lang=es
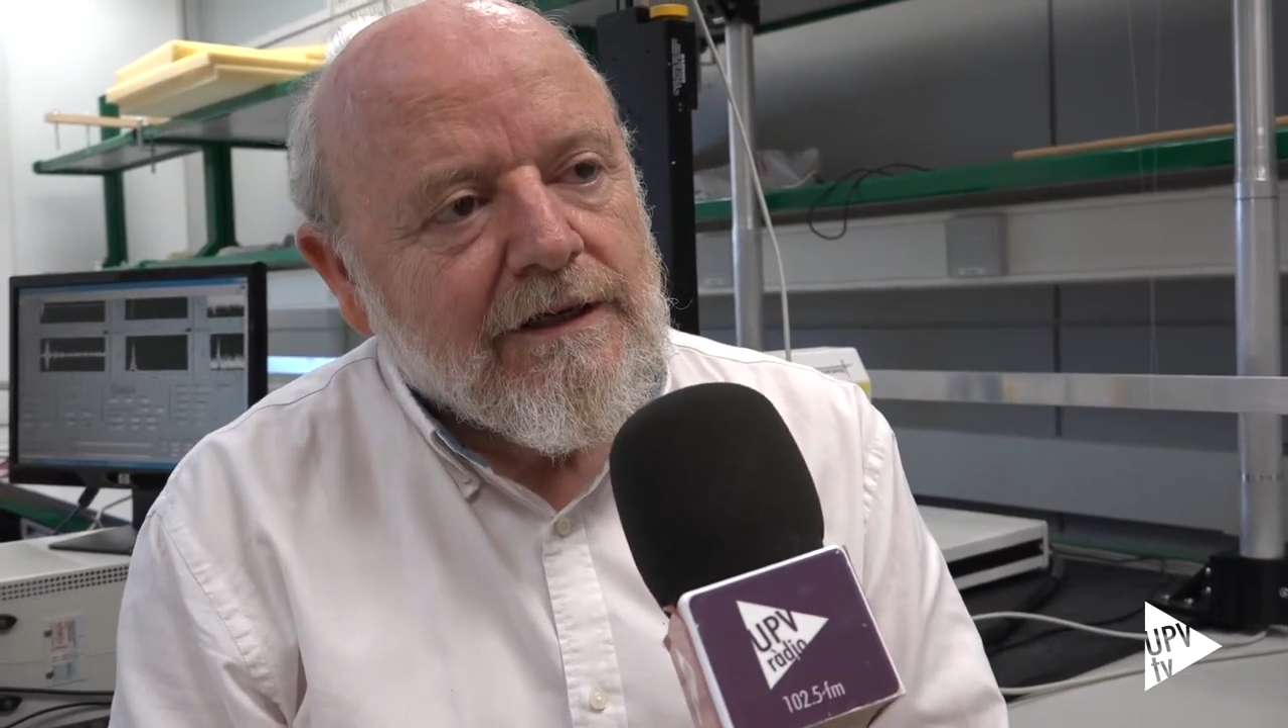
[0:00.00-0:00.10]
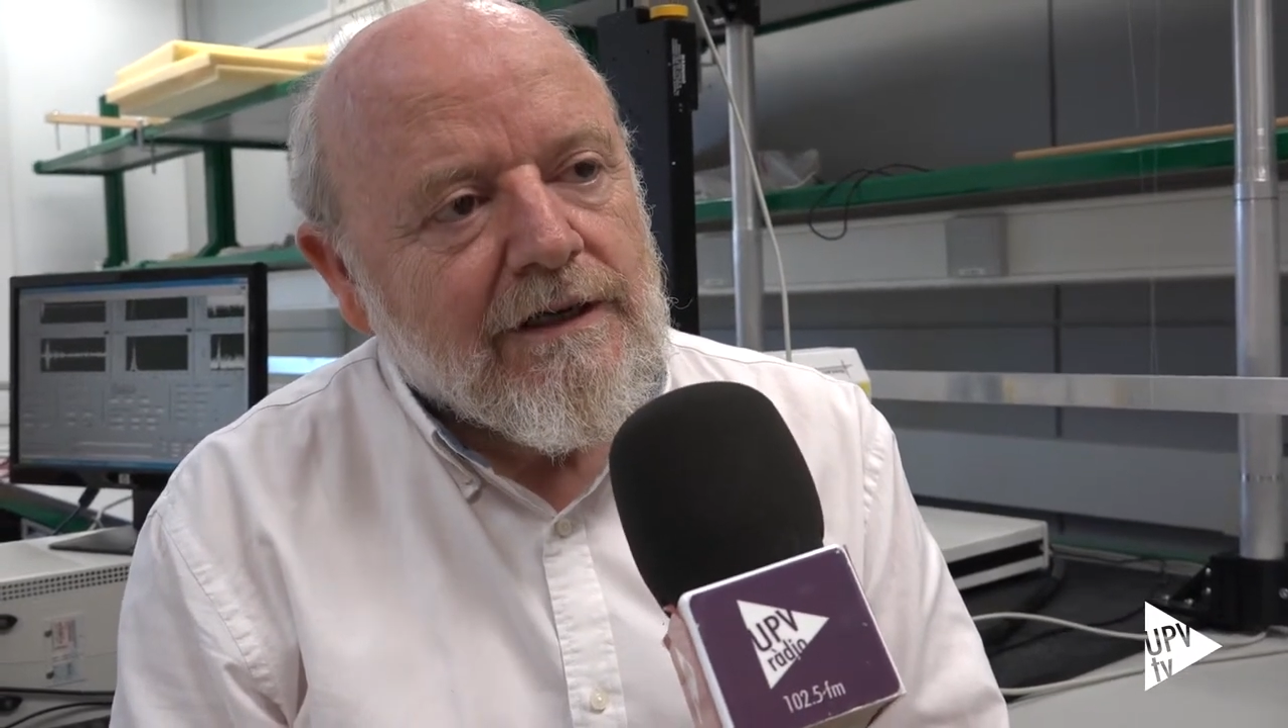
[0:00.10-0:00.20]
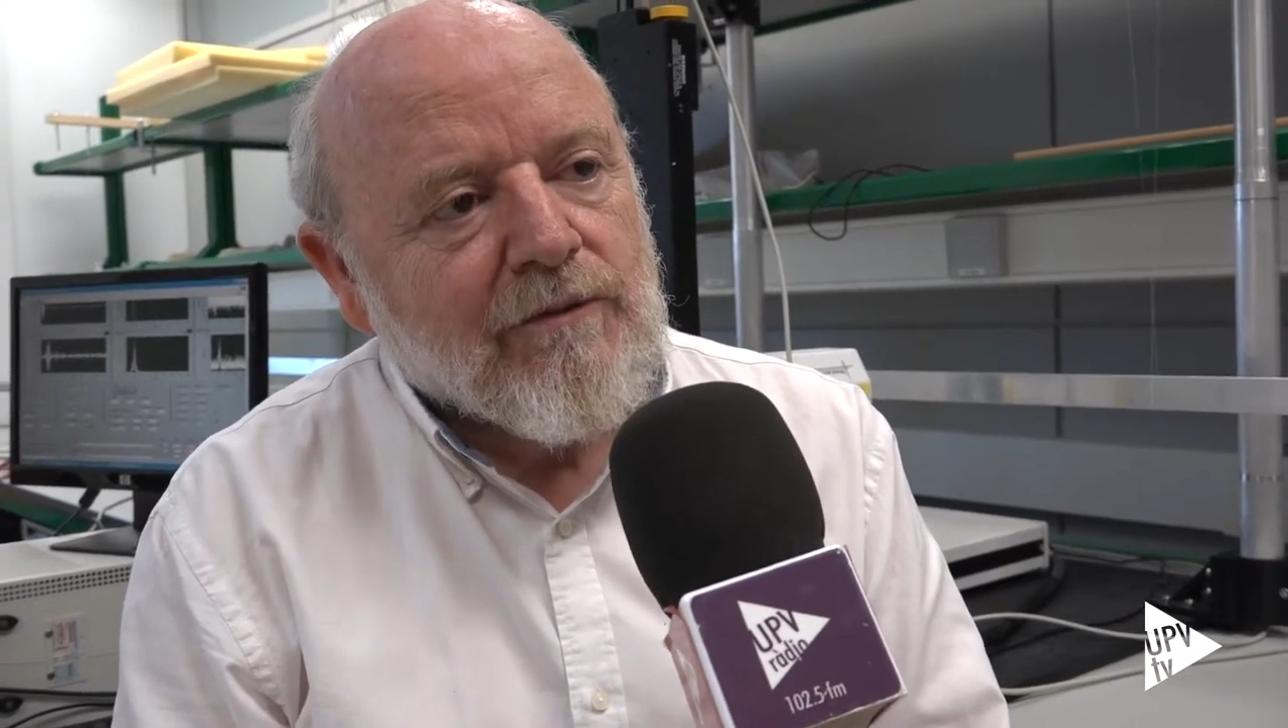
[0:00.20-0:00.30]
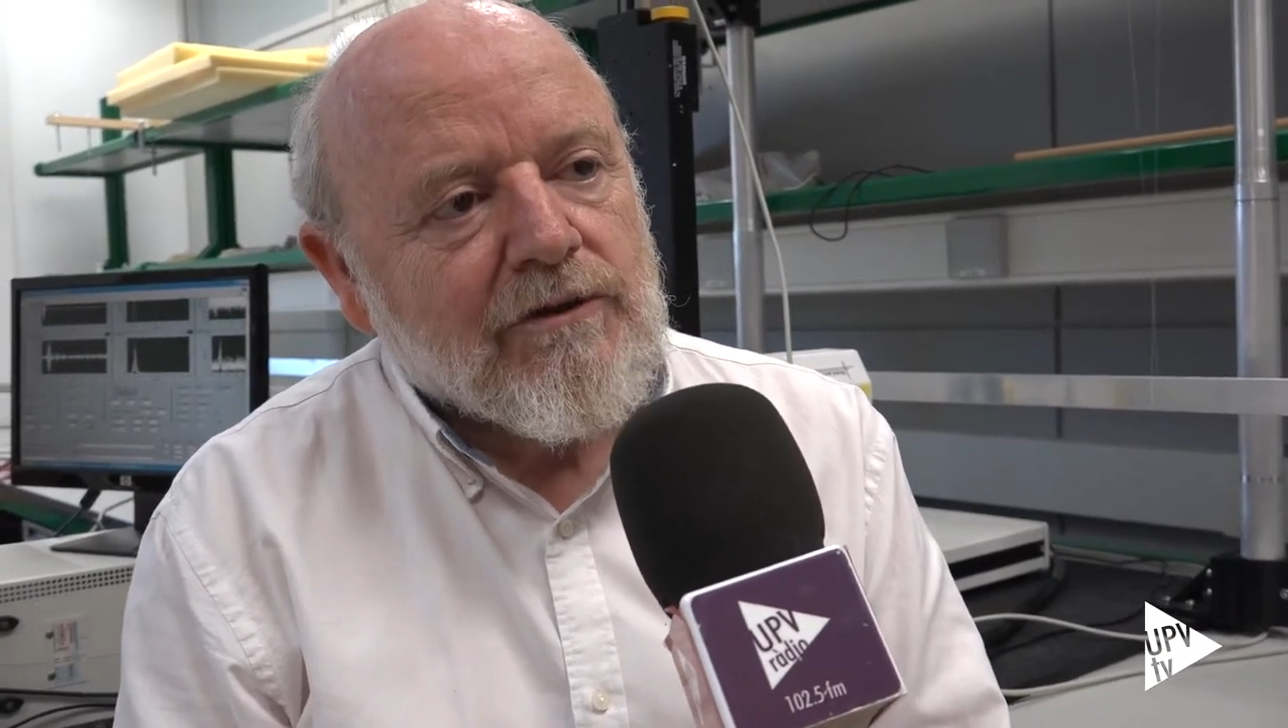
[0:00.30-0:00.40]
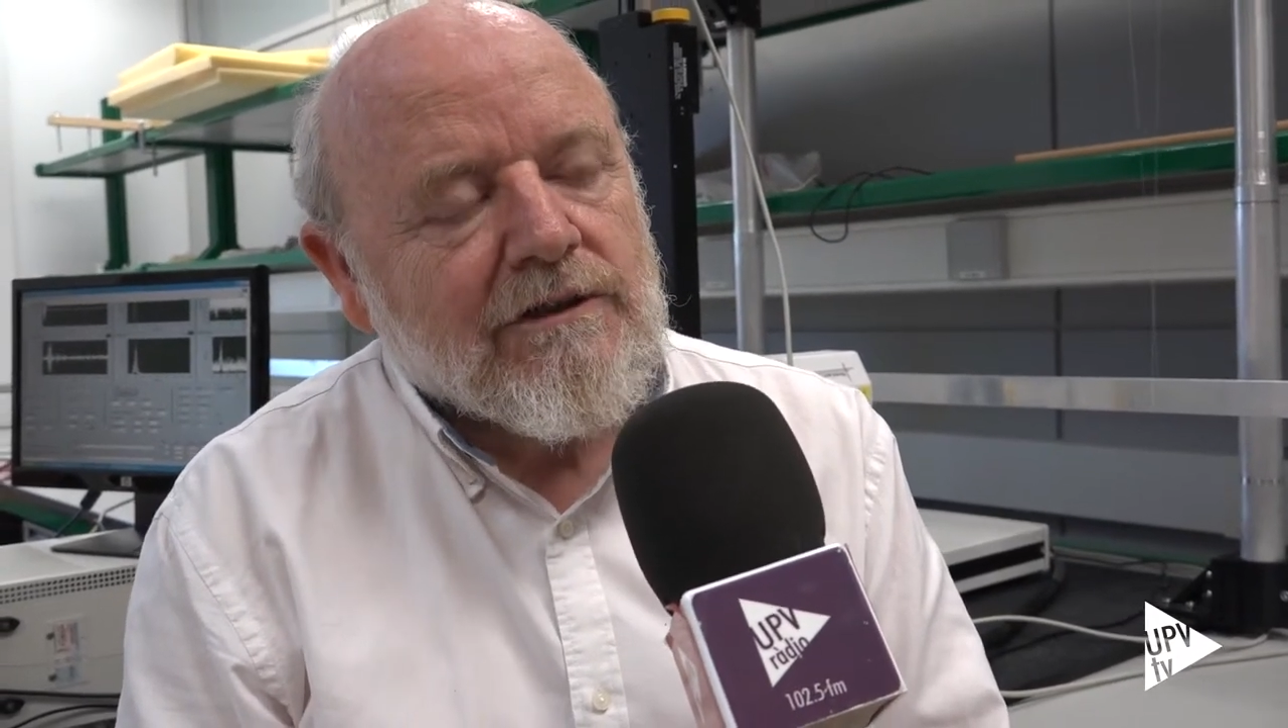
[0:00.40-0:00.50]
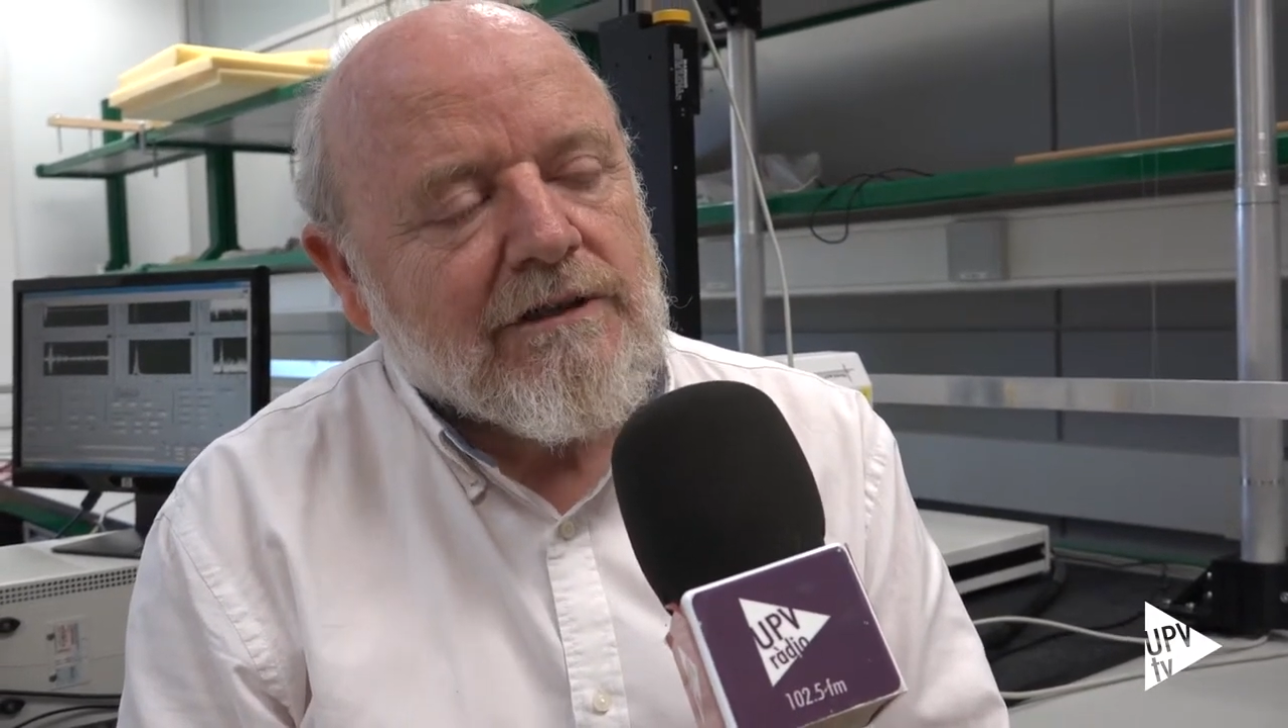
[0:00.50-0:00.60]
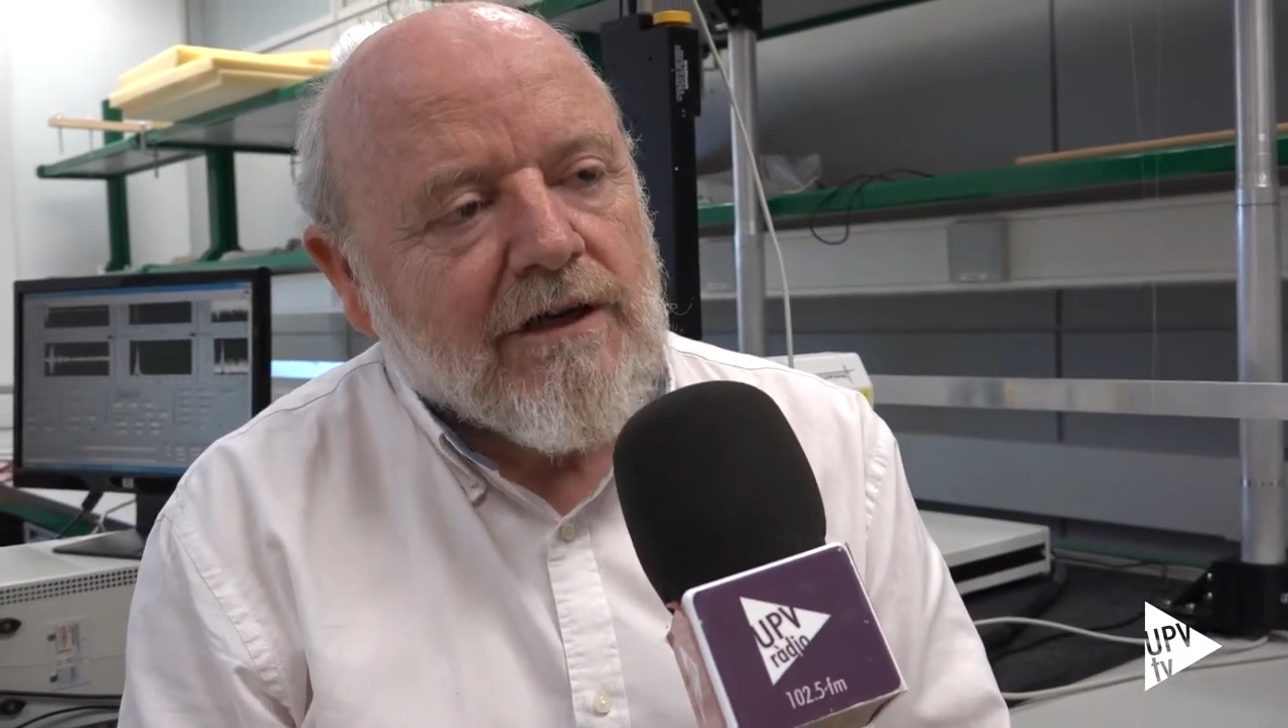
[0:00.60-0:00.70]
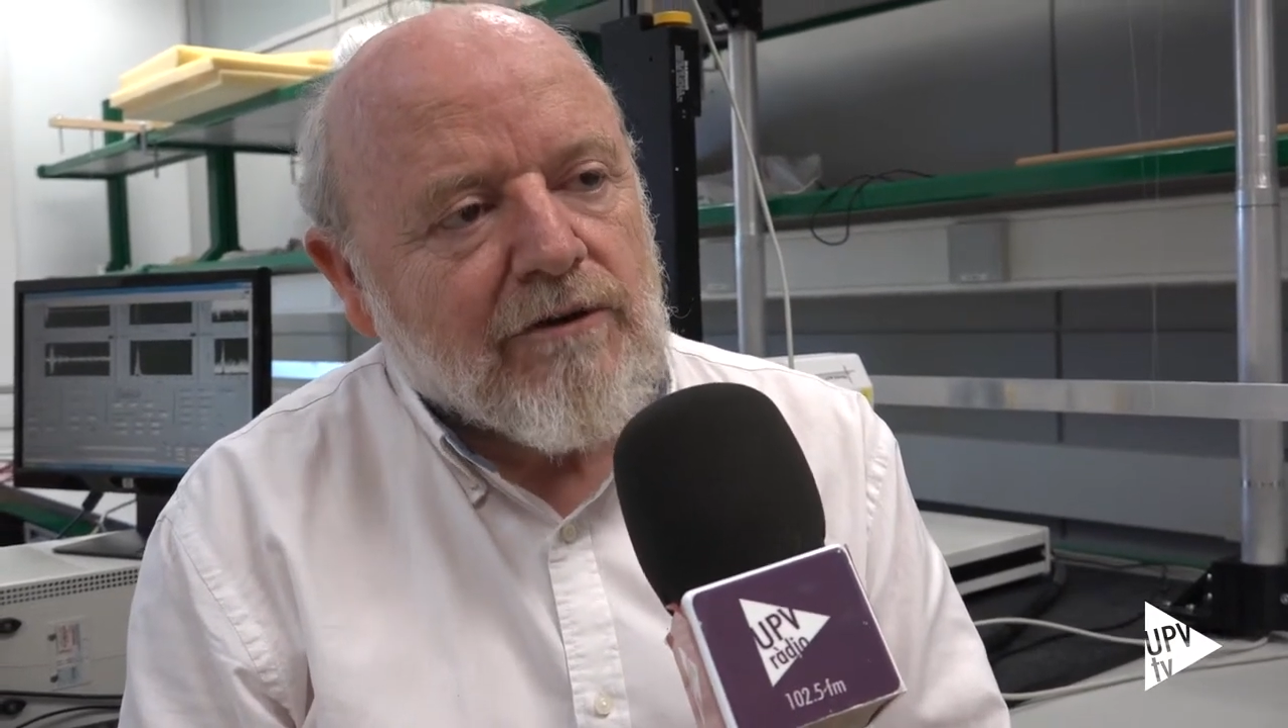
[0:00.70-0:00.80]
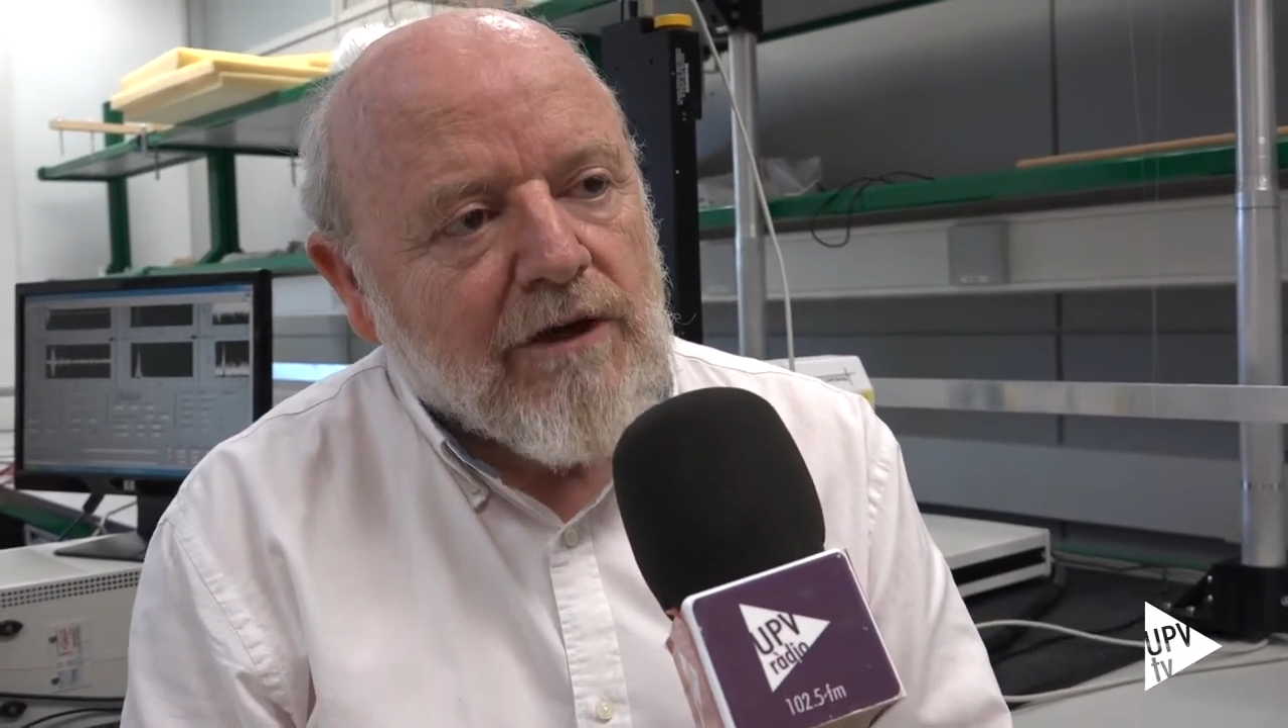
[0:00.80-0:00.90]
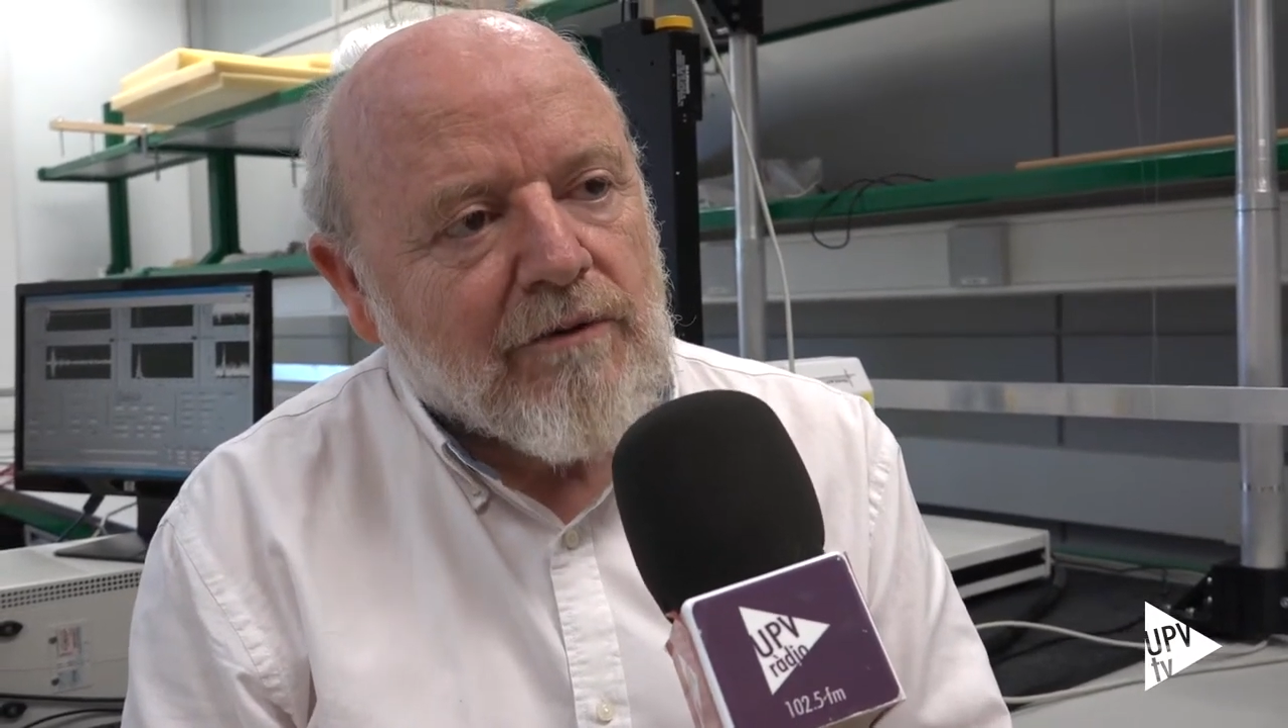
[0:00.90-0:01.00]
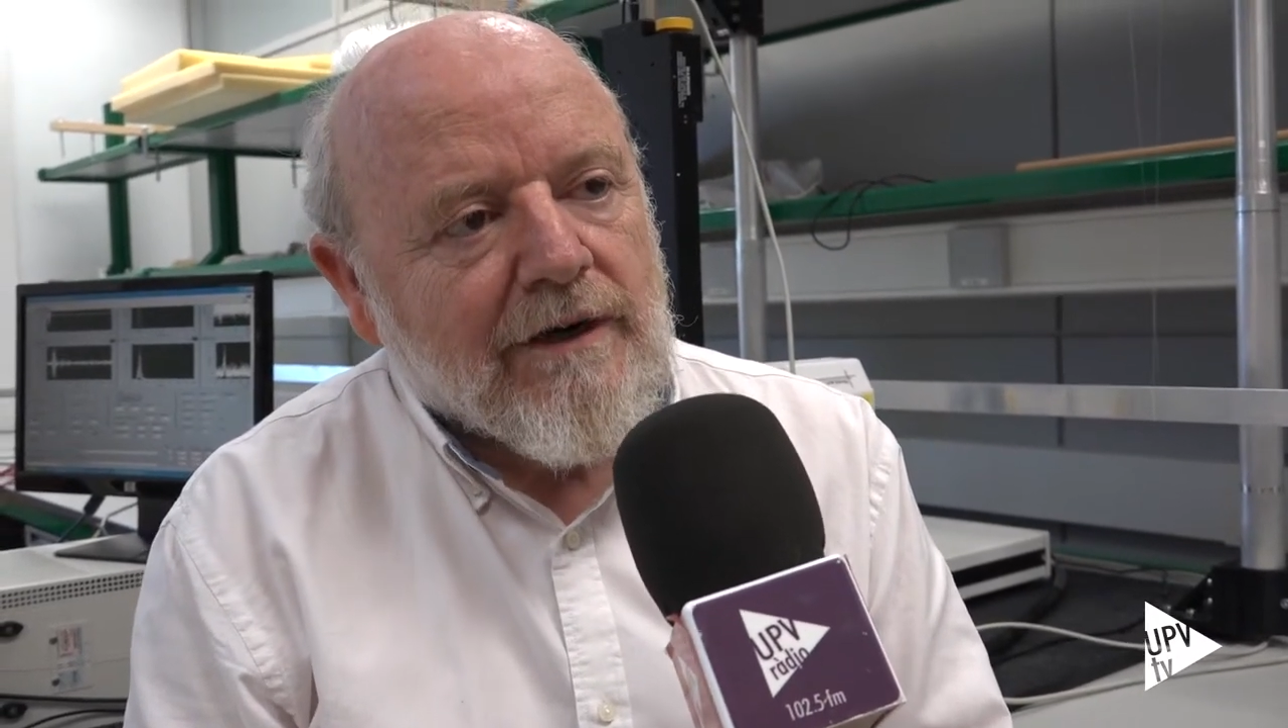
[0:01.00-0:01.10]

hemos desarrollado